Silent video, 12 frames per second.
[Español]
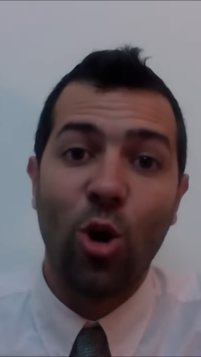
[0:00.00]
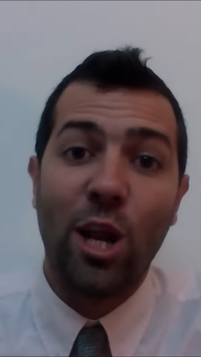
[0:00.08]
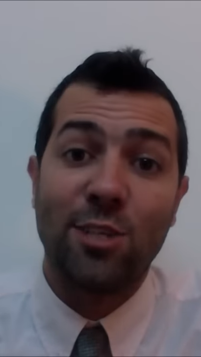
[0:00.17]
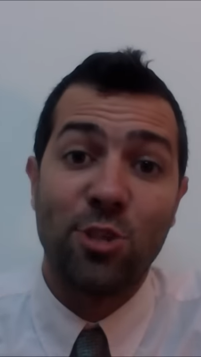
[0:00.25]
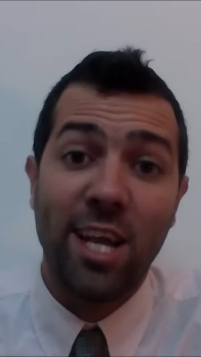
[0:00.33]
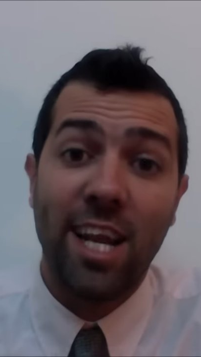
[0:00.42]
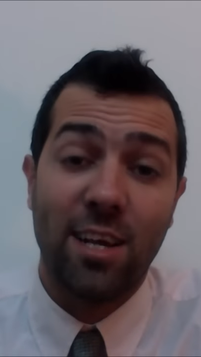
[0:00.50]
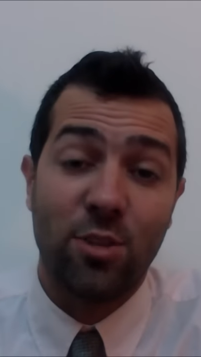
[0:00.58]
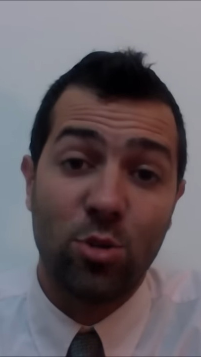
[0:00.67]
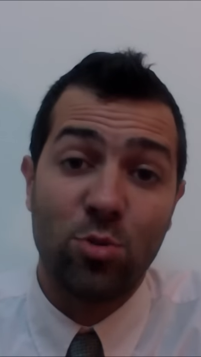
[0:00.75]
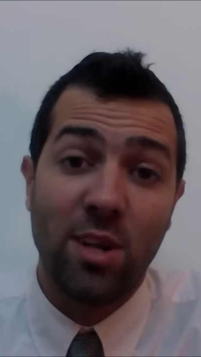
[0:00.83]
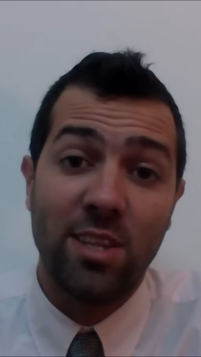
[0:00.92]
Hola, soy
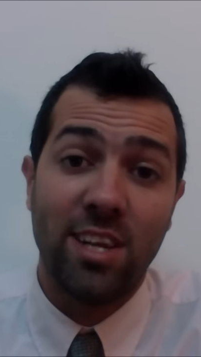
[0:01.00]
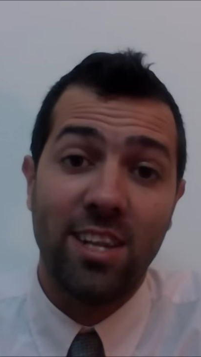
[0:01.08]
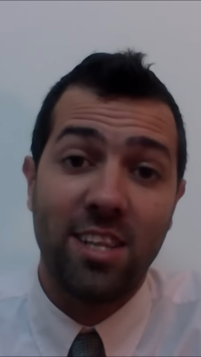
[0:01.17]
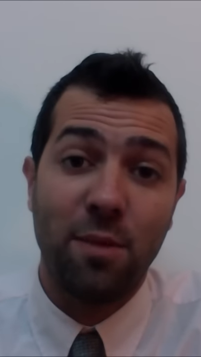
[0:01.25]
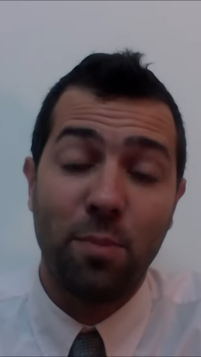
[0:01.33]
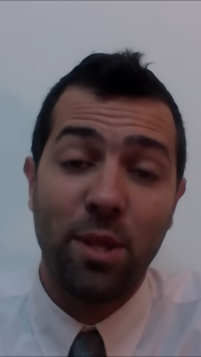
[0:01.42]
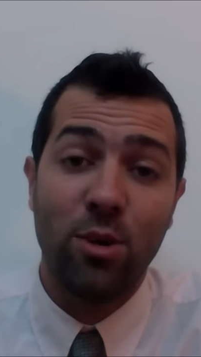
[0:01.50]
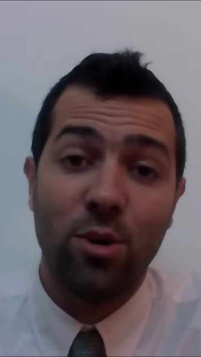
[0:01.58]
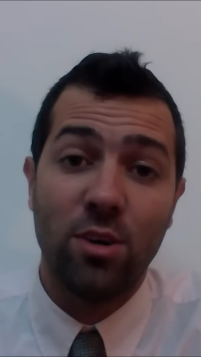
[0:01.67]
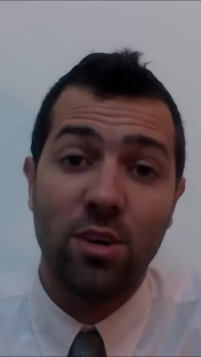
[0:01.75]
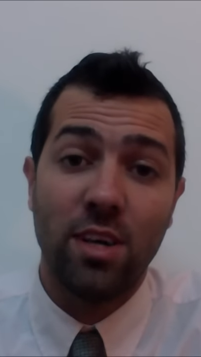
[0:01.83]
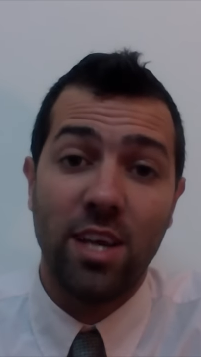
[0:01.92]
Alejandro Swander y te
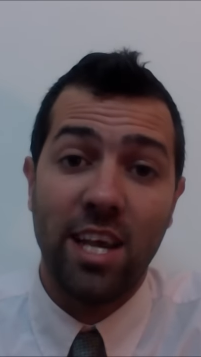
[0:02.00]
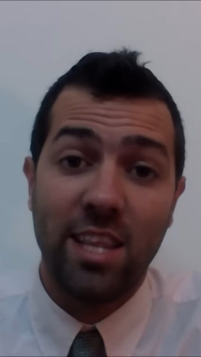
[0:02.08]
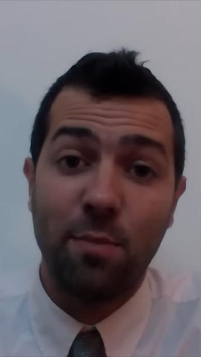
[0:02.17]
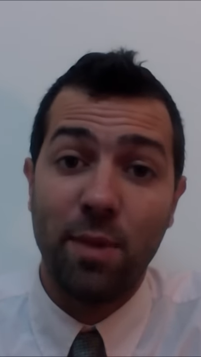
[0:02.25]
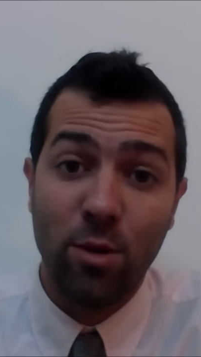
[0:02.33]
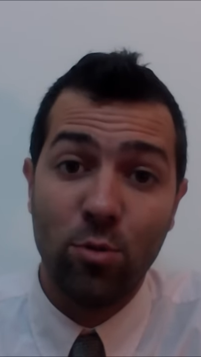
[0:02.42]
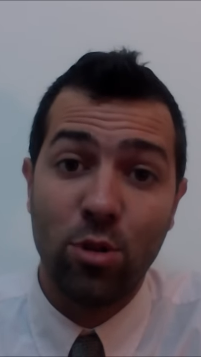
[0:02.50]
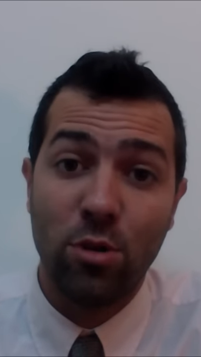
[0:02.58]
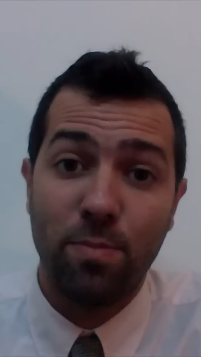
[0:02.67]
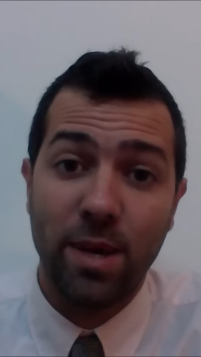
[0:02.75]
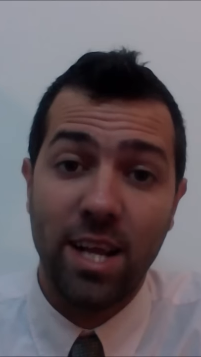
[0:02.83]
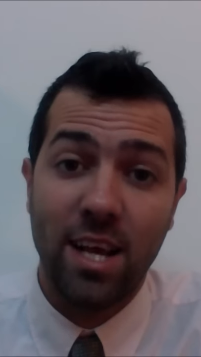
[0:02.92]
pido este
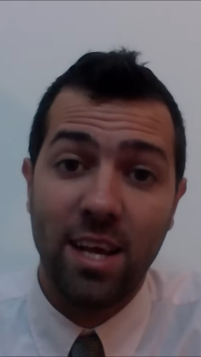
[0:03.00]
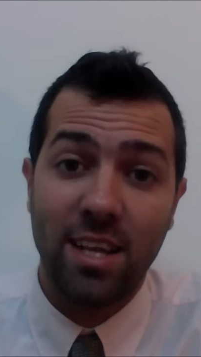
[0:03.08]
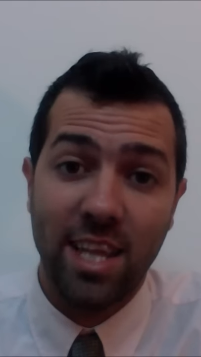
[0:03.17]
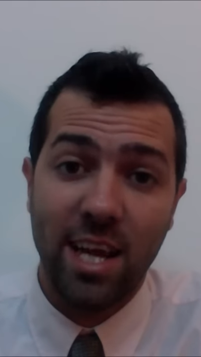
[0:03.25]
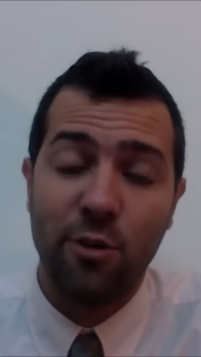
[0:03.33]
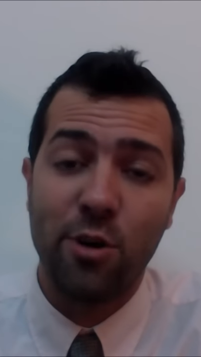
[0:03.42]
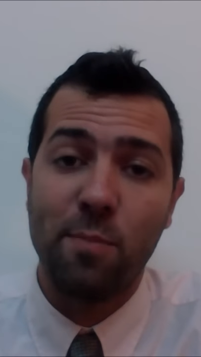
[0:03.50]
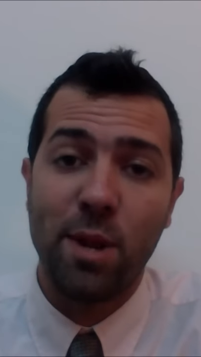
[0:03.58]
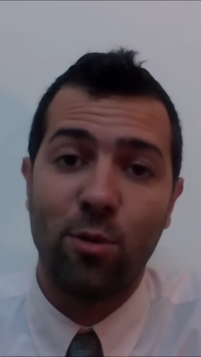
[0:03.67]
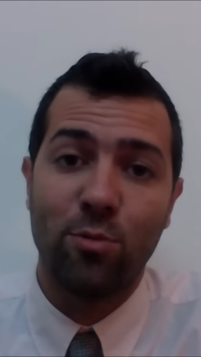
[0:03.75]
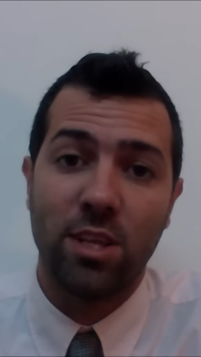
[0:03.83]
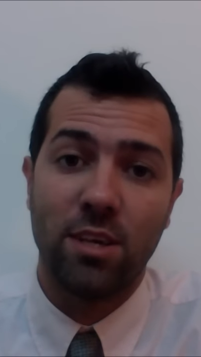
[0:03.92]
minuto para que te hagas una
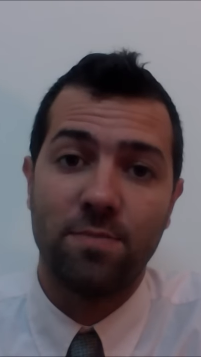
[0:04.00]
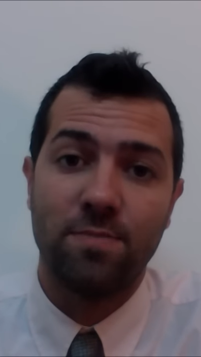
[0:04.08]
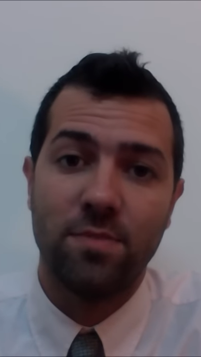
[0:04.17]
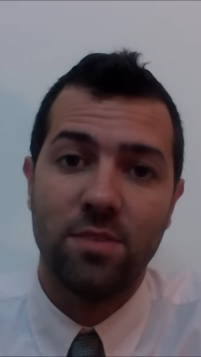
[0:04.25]
pregunta.